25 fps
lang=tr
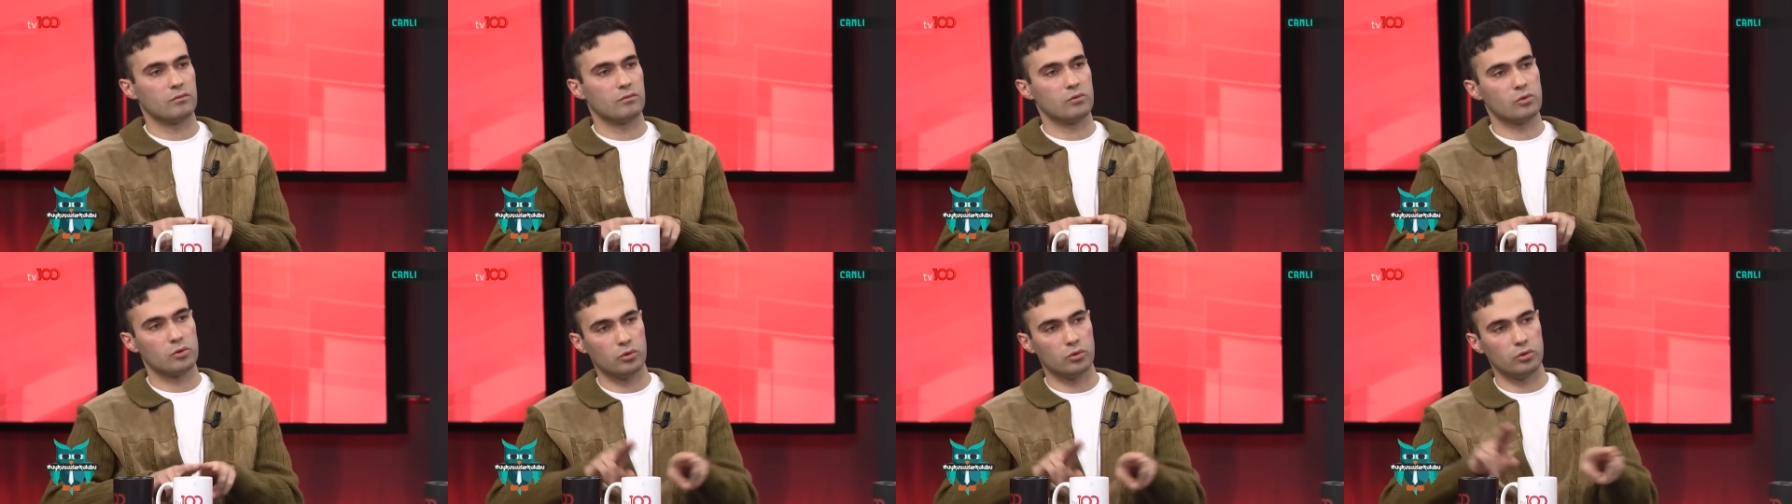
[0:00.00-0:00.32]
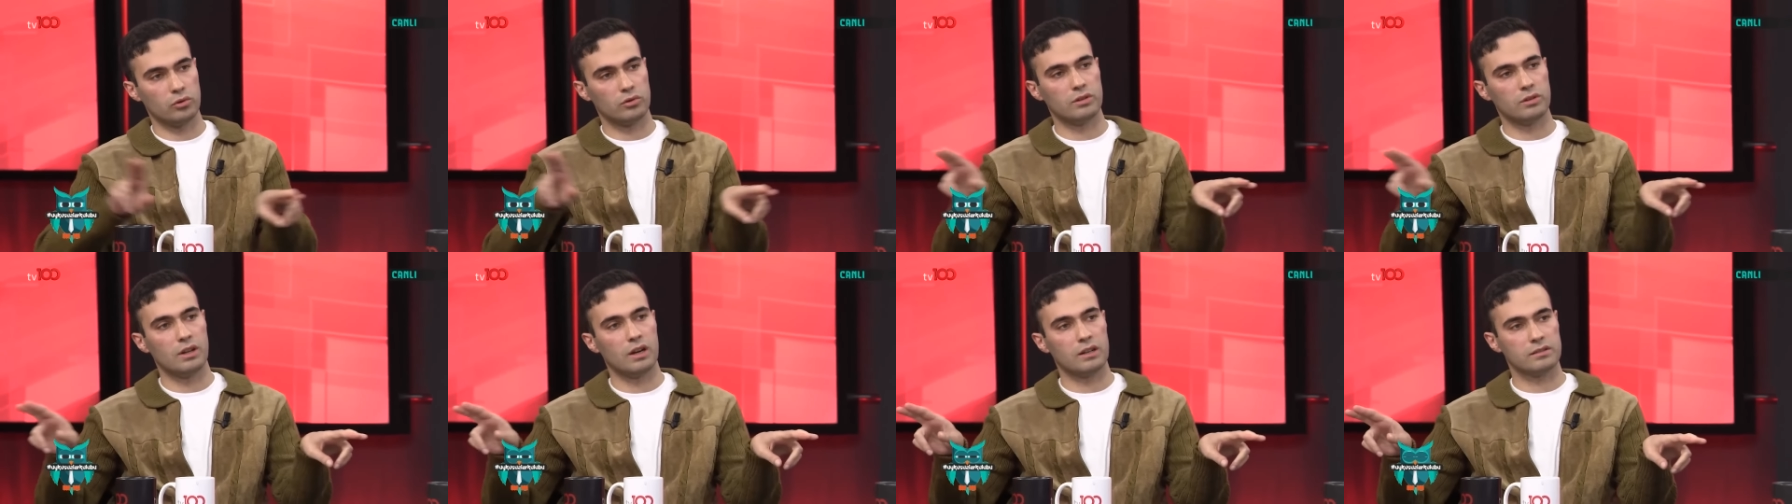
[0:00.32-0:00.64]

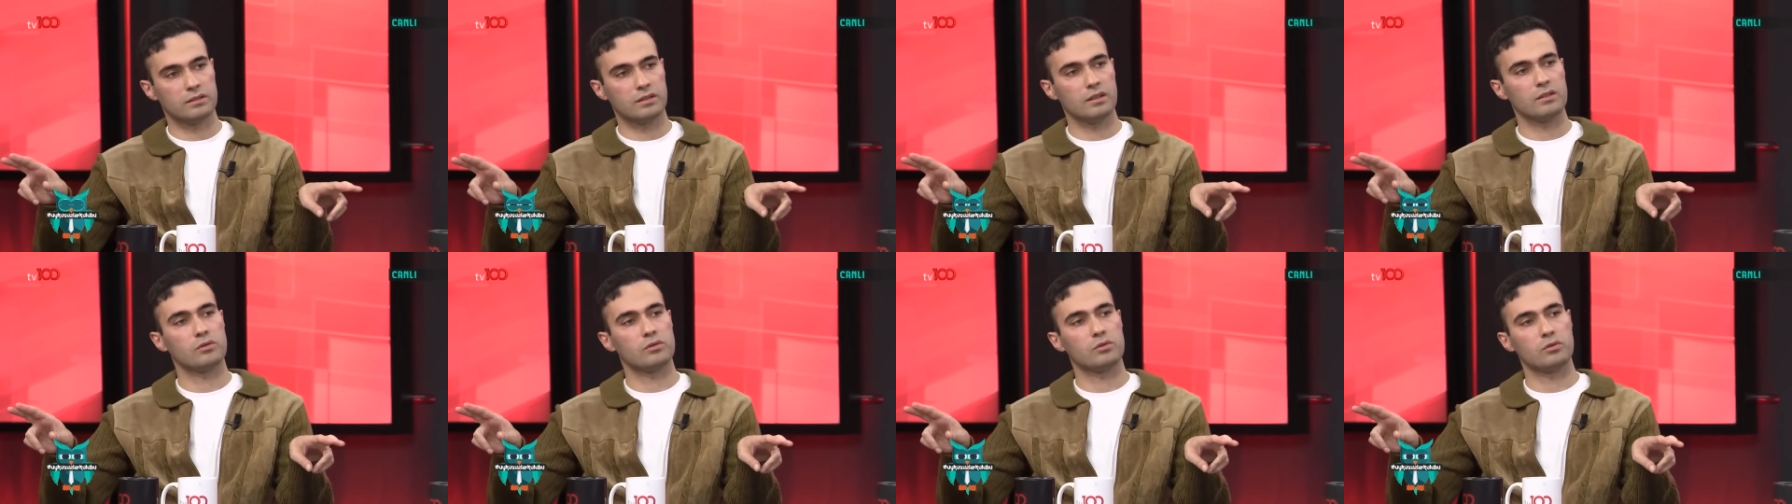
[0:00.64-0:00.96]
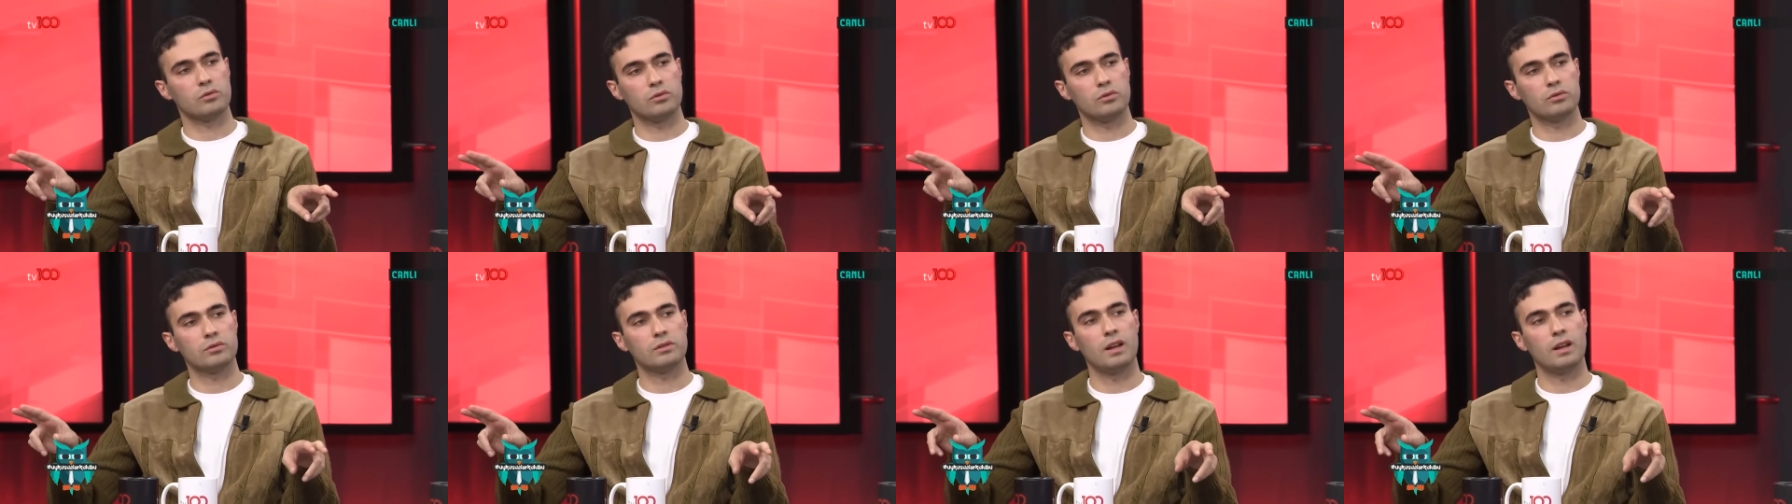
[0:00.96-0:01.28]
soyutlarsan
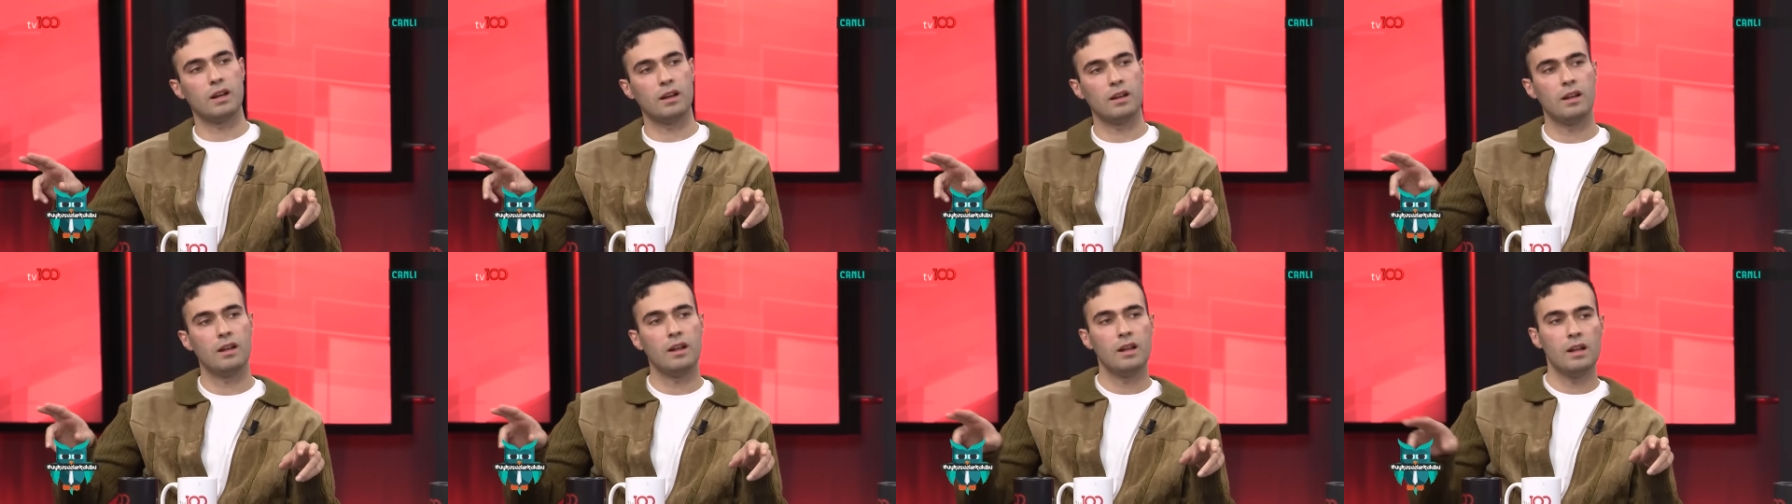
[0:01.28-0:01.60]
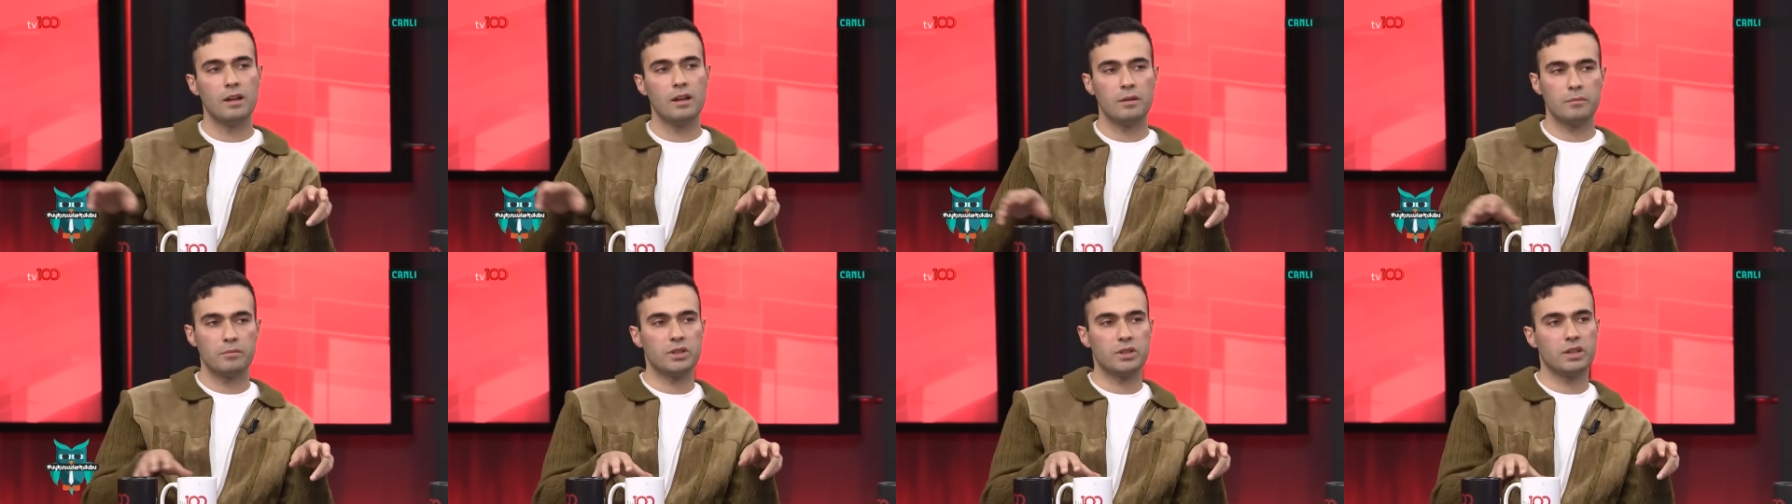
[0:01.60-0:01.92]
soyutla
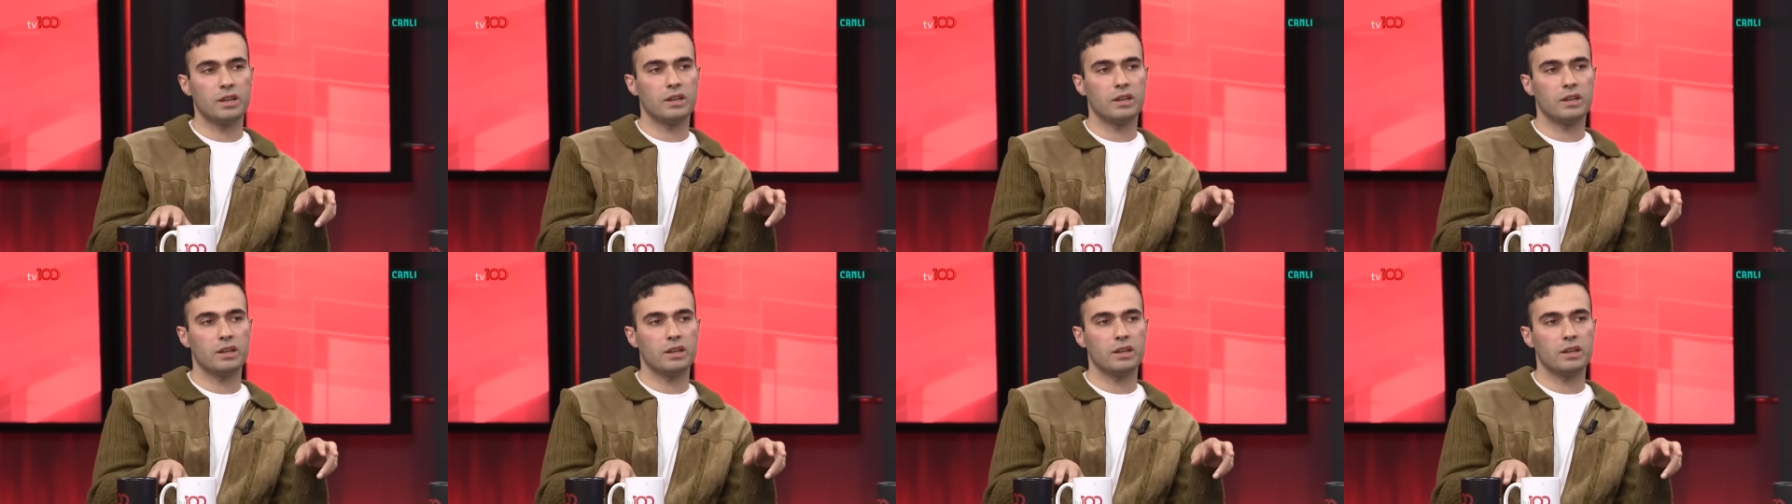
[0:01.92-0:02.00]
bir